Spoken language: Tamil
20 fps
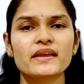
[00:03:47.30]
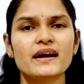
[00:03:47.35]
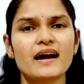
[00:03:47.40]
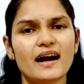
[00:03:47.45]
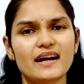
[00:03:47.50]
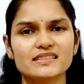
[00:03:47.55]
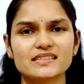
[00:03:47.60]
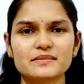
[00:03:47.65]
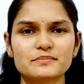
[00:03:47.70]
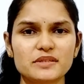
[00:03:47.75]

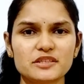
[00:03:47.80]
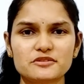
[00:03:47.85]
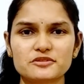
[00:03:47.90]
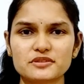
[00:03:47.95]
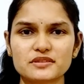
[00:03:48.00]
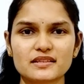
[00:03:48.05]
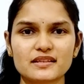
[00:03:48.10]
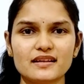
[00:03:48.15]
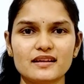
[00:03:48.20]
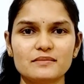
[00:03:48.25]
அது எப்படி
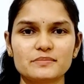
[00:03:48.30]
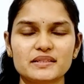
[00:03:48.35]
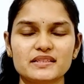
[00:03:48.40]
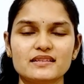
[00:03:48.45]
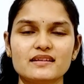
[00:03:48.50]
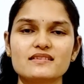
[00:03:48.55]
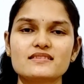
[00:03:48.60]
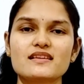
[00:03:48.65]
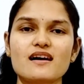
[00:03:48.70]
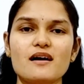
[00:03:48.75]
கொடுக்கலாம் அப்படின்னா
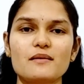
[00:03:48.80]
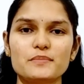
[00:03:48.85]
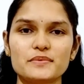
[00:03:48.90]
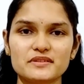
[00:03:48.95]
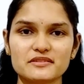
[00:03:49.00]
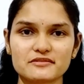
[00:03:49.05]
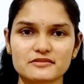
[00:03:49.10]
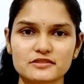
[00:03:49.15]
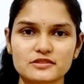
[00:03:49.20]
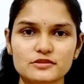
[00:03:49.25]
சாப்பிட
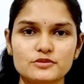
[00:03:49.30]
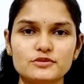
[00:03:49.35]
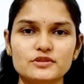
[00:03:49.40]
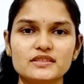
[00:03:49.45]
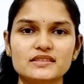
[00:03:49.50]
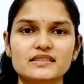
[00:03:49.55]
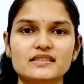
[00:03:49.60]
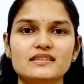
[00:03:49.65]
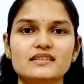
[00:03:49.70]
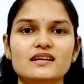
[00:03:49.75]

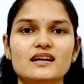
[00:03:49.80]
கொடுங்க